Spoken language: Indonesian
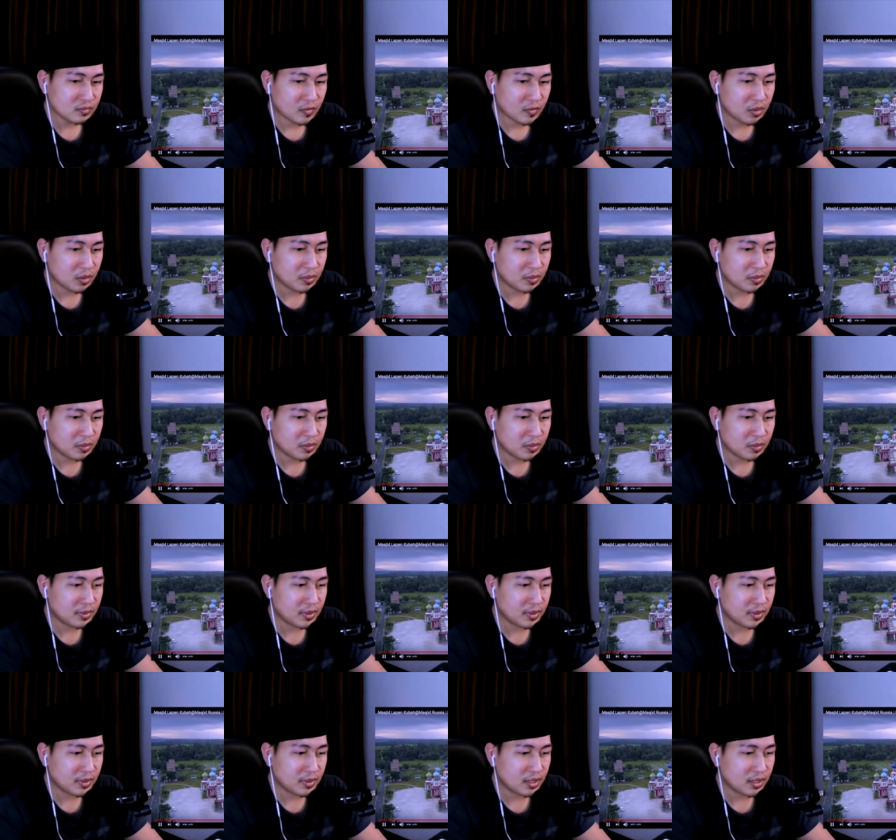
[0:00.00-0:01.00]
Masjid
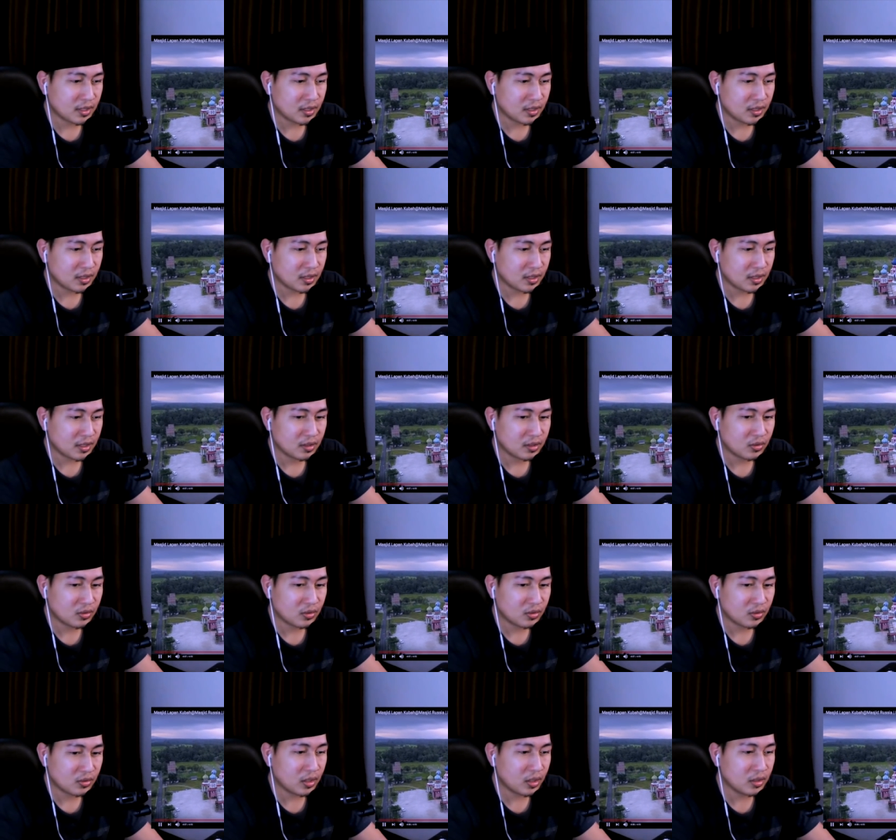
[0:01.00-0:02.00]
memang cantik ni Oke
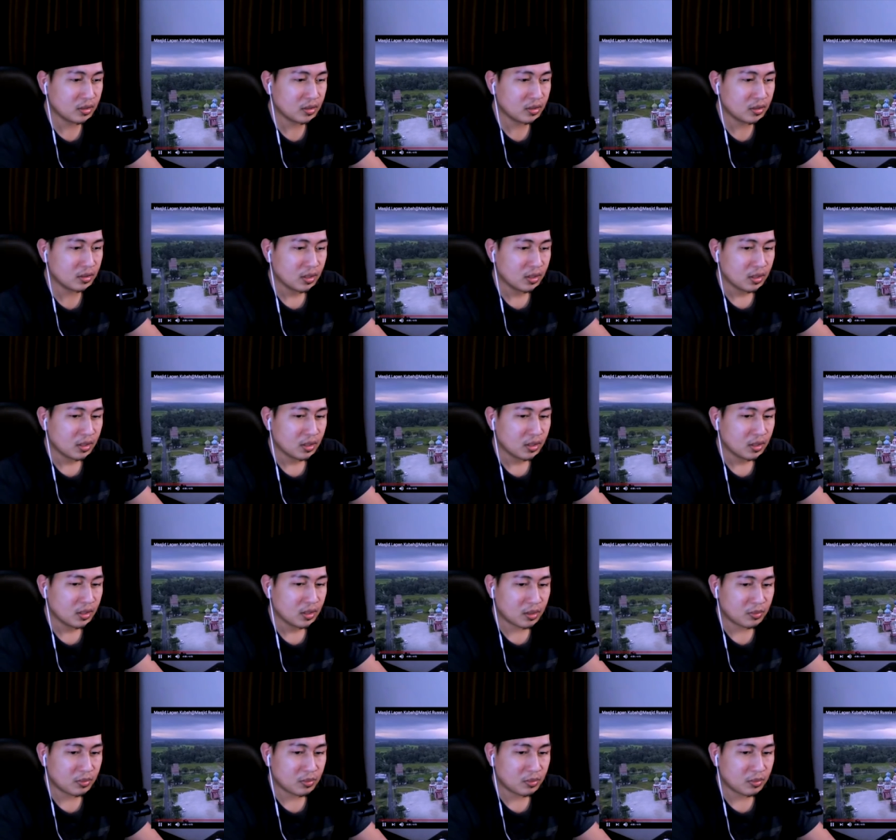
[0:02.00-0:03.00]
okay.
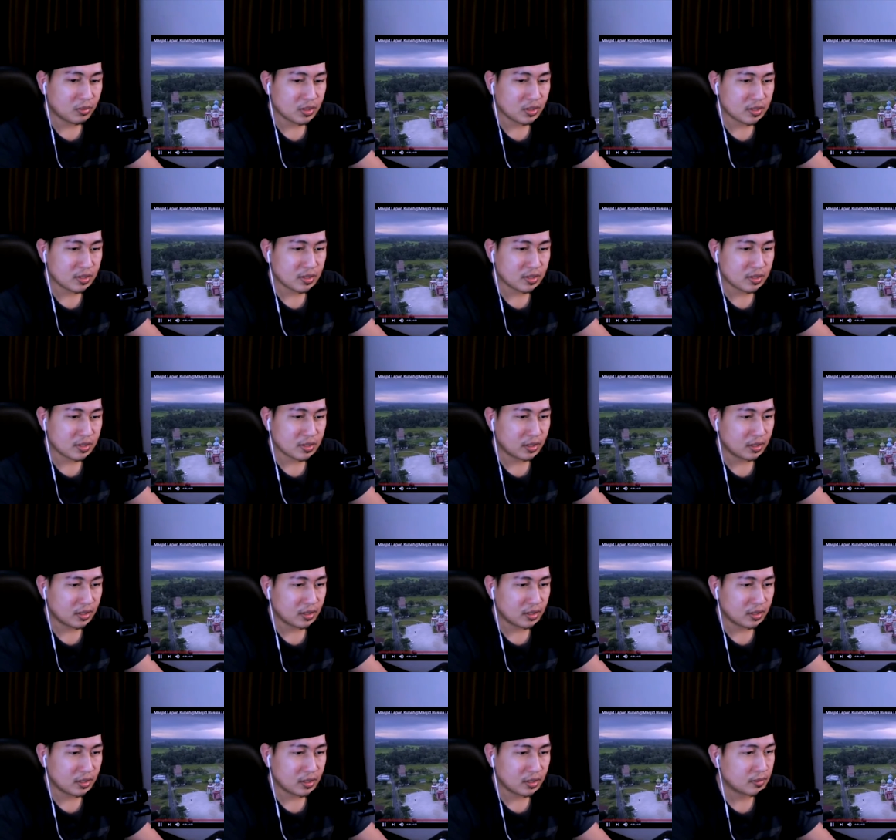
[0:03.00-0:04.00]
Udah mau selesai nih
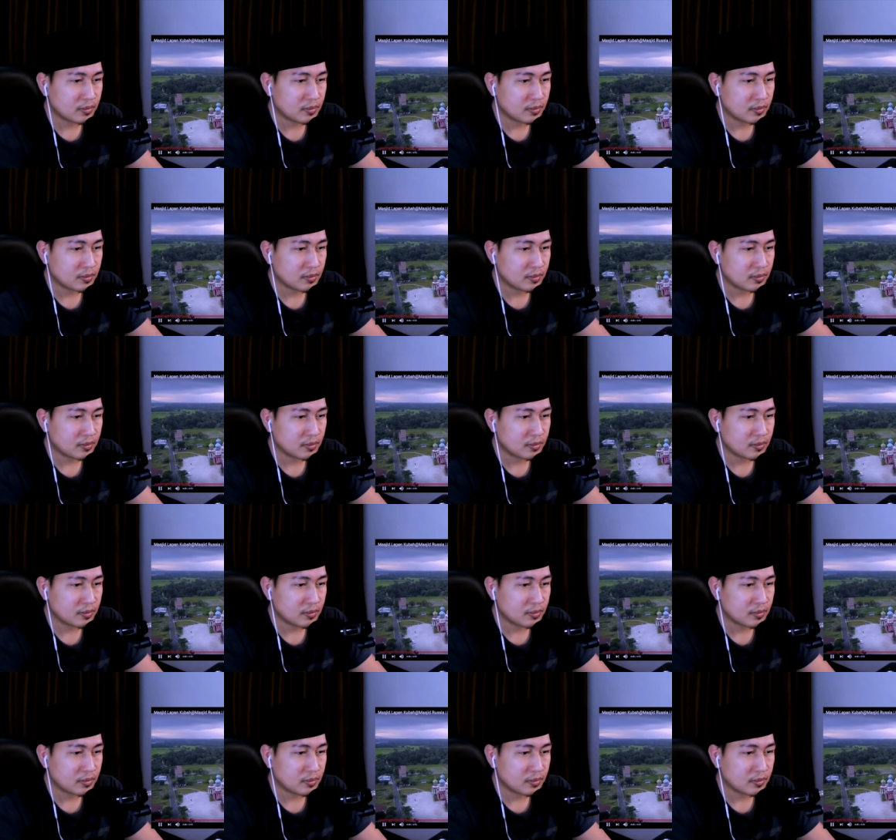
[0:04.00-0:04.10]
guys